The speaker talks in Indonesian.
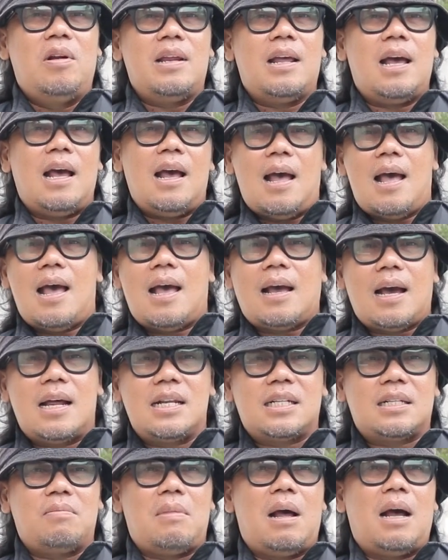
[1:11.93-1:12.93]
dunia
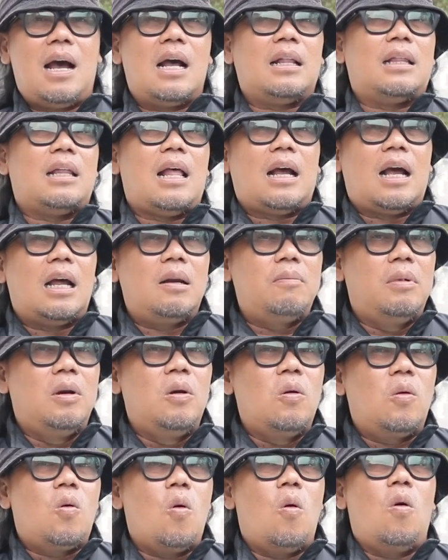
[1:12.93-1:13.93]
akan semangat, akan
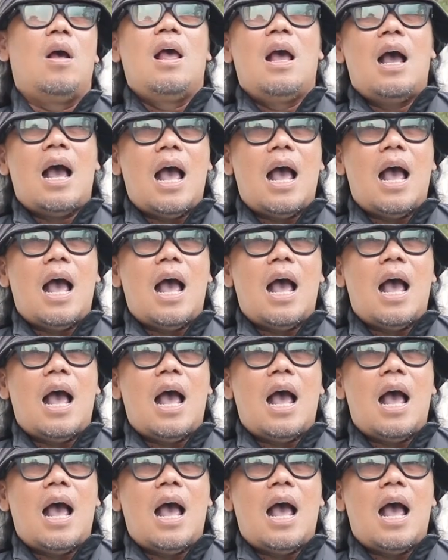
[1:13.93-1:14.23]
mendukung,